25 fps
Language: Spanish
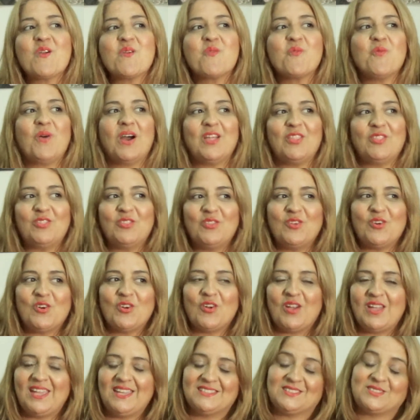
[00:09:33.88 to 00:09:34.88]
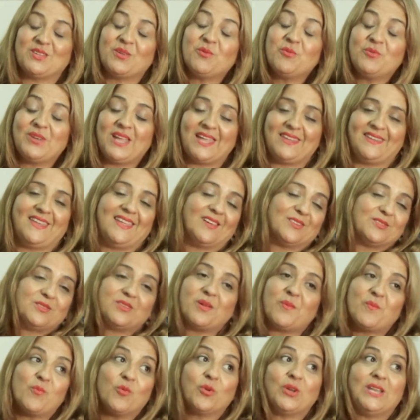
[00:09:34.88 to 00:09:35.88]
cuando esto es una
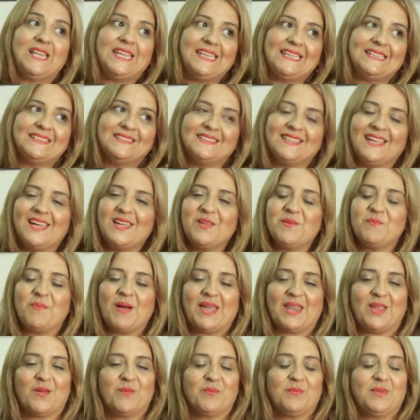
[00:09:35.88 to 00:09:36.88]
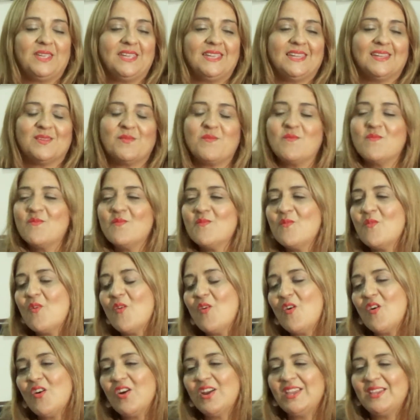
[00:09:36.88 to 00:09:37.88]
anécdota muy linda y para mí es
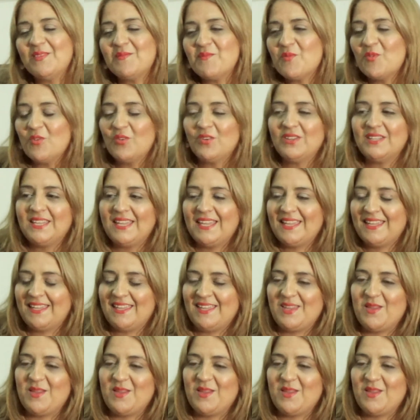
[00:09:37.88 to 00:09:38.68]
muy, muy eh,